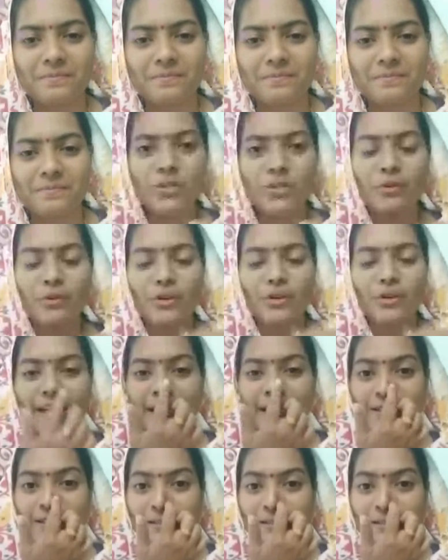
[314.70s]
সেসব
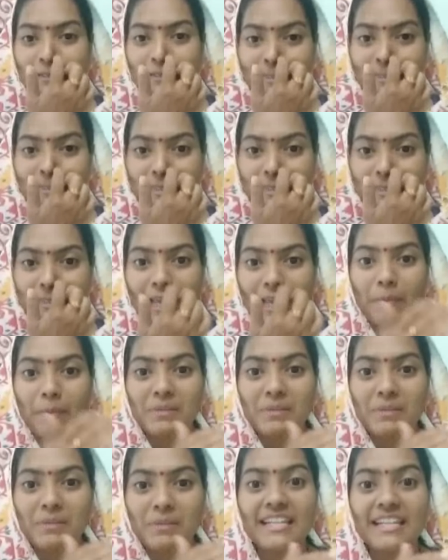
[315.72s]
অর্গানাইজেশন ছেড়ে
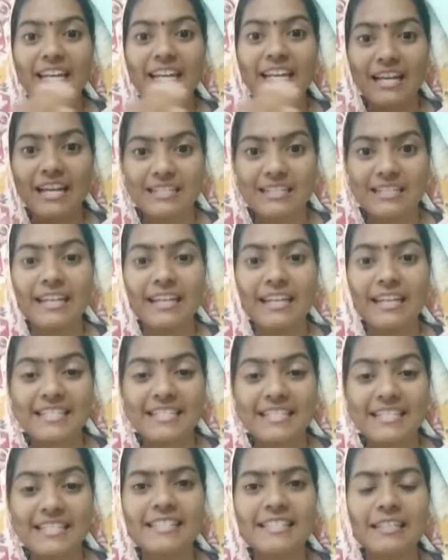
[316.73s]
আমি যে এখানে
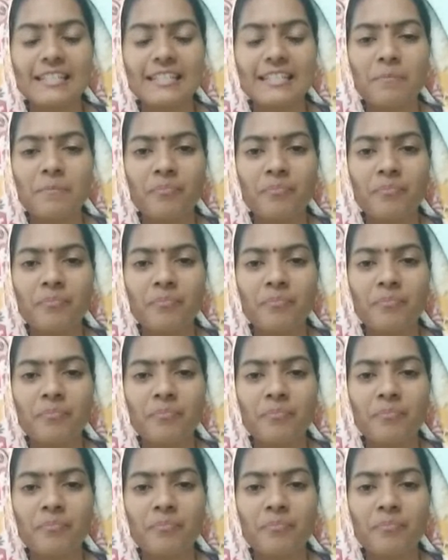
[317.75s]
এসেছি